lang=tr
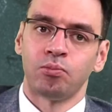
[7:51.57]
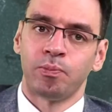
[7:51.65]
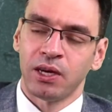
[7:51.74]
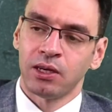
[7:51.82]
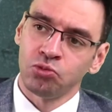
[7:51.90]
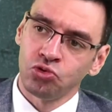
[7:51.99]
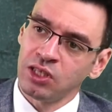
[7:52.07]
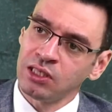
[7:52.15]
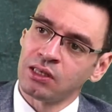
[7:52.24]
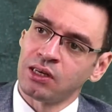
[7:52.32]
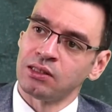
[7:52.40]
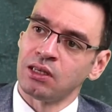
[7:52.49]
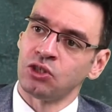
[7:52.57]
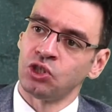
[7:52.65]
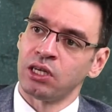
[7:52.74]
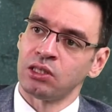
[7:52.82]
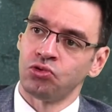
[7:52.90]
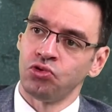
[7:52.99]
Peki bunu nasıl
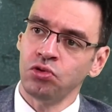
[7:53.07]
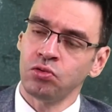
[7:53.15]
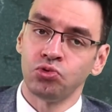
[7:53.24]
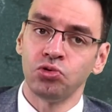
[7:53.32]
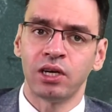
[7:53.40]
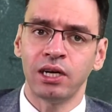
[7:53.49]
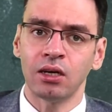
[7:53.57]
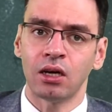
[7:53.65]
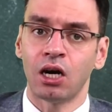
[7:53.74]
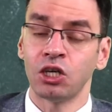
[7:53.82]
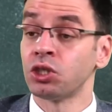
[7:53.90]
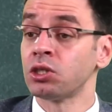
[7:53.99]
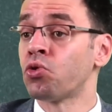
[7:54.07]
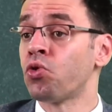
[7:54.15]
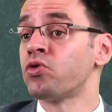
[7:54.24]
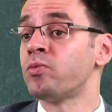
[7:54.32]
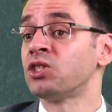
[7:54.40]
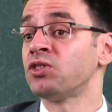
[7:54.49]
kazanacağız diyor. Bunlar aşırı
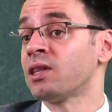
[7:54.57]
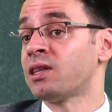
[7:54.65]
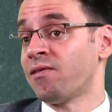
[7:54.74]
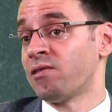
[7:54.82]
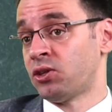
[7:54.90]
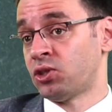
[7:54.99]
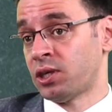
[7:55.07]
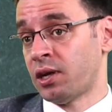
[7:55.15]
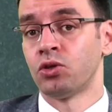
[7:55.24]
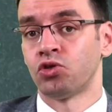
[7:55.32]
korumacı ve devletçi.